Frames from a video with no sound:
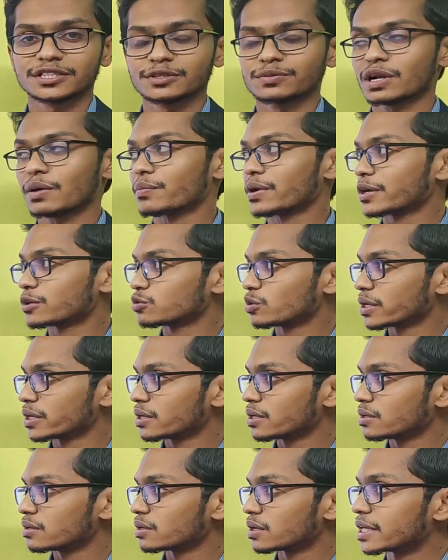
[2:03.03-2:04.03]
যেমন আমরা একটু
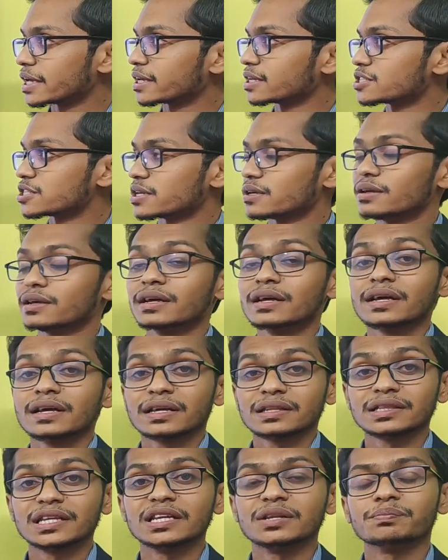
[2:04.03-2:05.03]
আগে দেখেছি
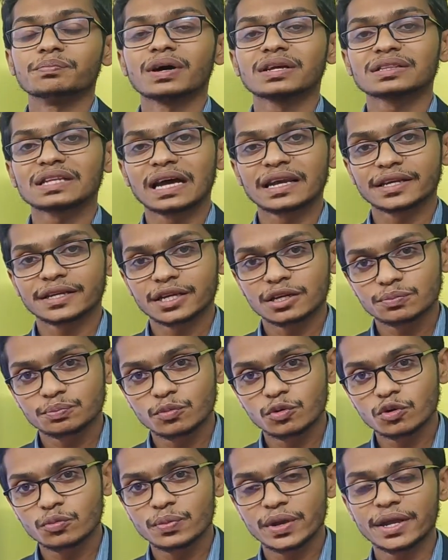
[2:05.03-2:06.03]
দিন বা তারিখের
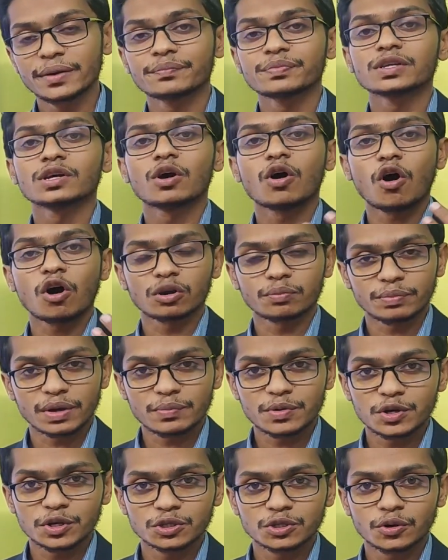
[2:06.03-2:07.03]
পূর্বে অন
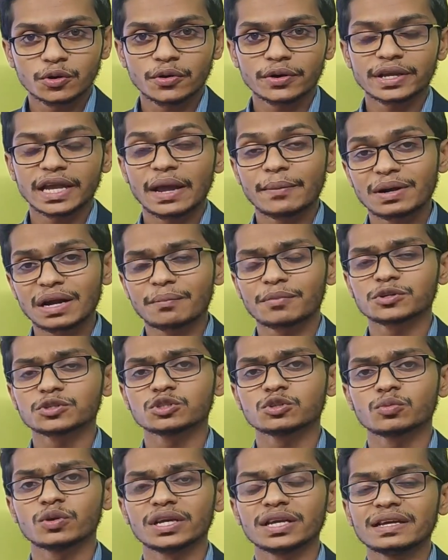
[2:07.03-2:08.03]
ব্যবহৃত হয় এবার আমরা
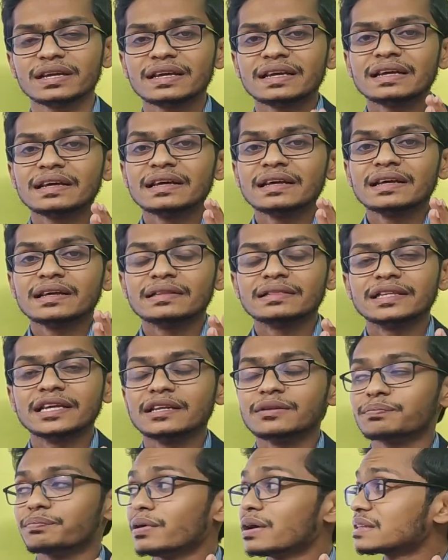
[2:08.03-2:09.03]
যদি বলি
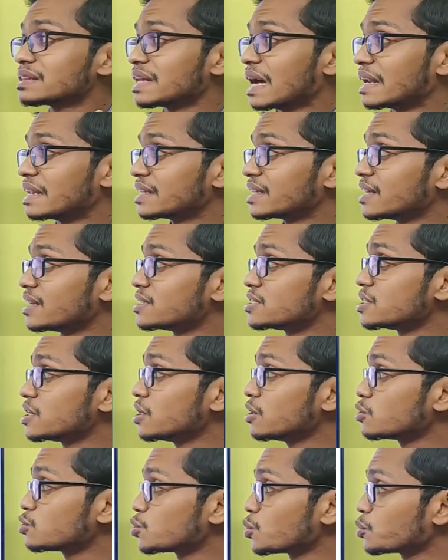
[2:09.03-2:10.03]
দিন বা তারিখের
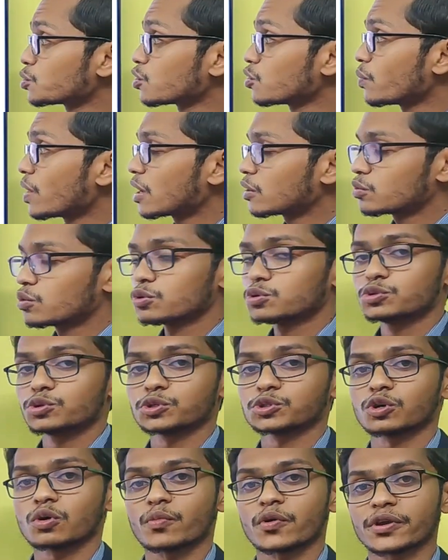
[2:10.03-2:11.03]
চেয়ে ছোট বা
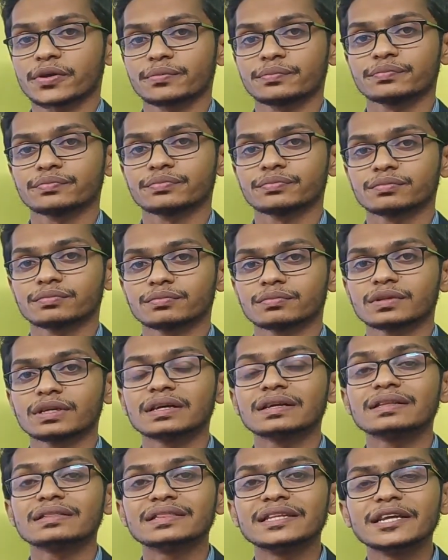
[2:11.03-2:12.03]
ক্ষুদ্র সময়ে
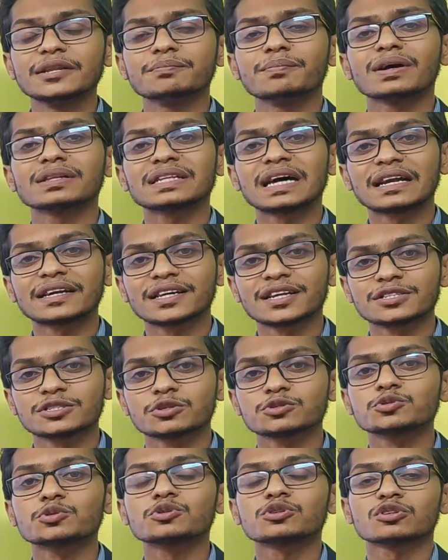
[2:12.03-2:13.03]
দিন বা তারিখের
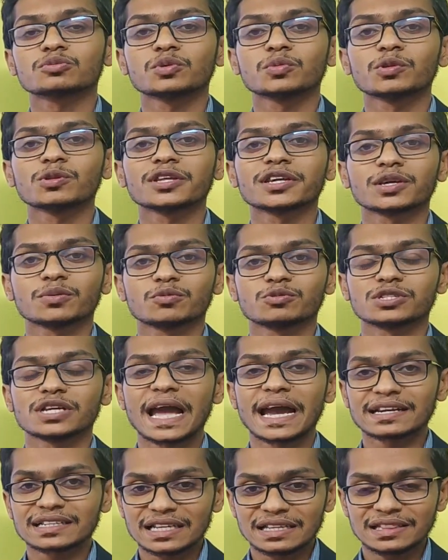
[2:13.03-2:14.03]
চেয়ে ছোট সময় বলতে কি
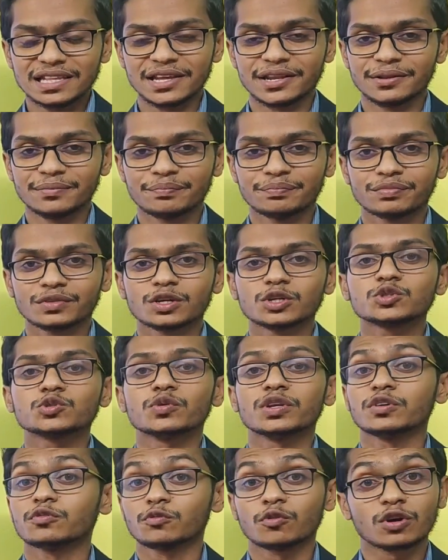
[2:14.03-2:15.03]
বোঝায় একটা দিন
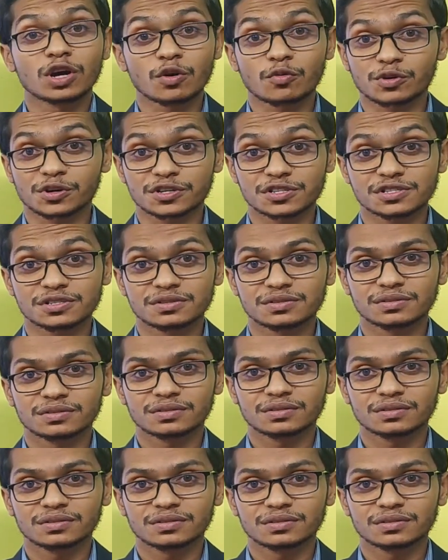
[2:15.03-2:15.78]
টোয়েন্টি ফোর আওয়ার্স